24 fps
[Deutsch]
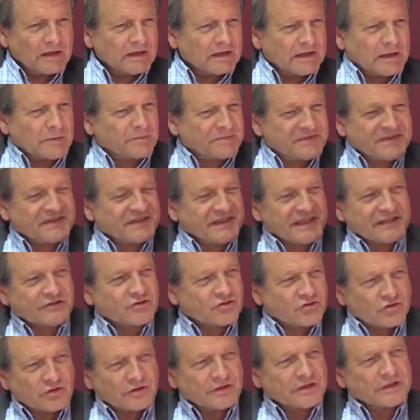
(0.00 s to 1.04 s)
Gibt es jetzt
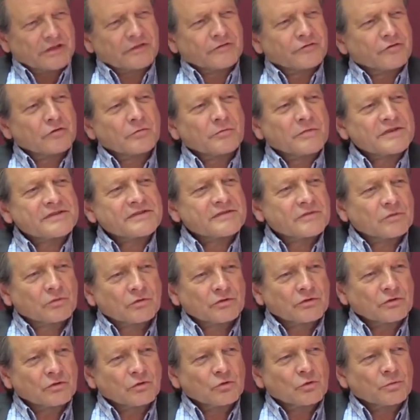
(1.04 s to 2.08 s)
schon
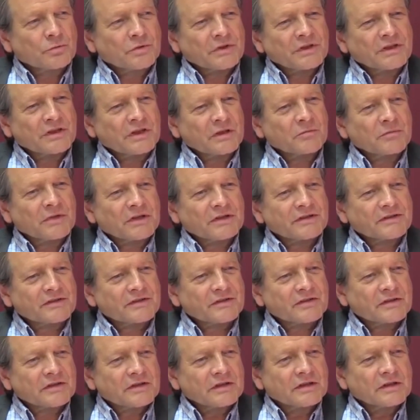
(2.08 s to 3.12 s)
Informationen über jemanden,
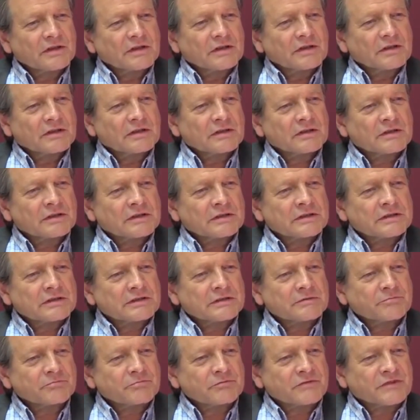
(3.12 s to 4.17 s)
äh,
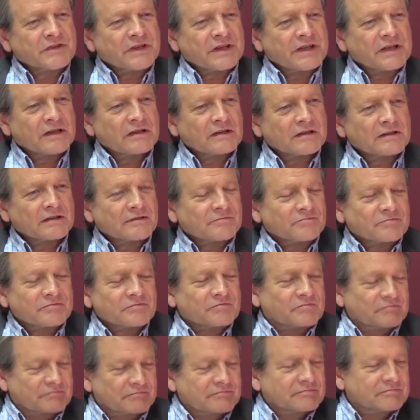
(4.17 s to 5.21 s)
der
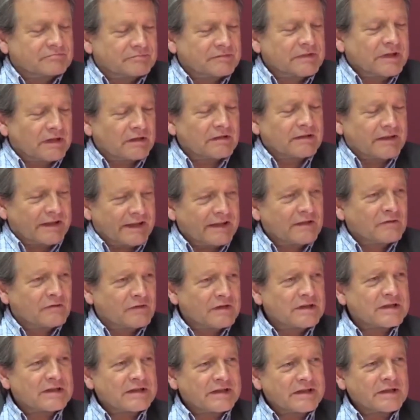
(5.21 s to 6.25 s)
ja,
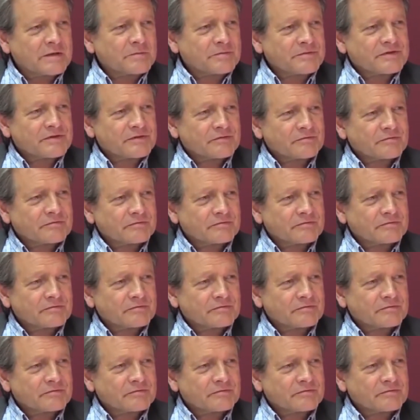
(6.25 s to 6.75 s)
ewig lebt?